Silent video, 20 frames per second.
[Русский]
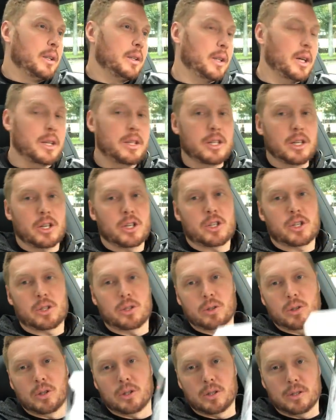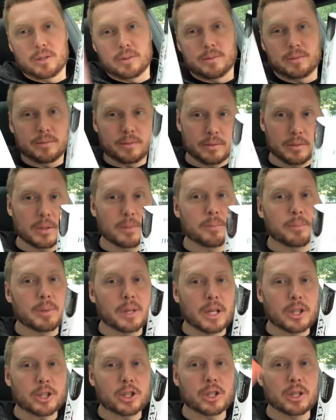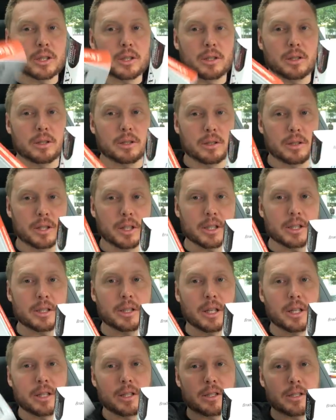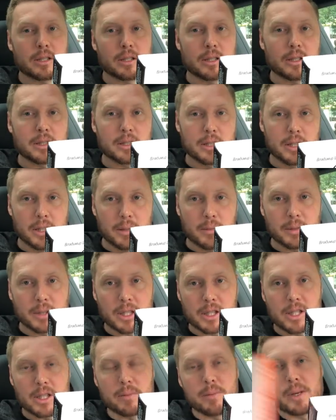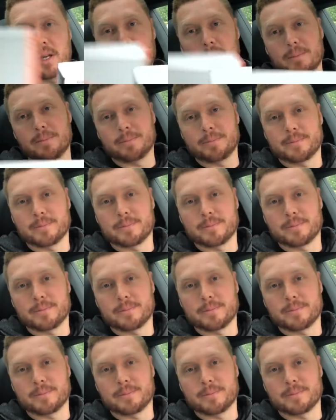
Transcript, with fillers: Надеюсь, что планшет достанется именно тебе.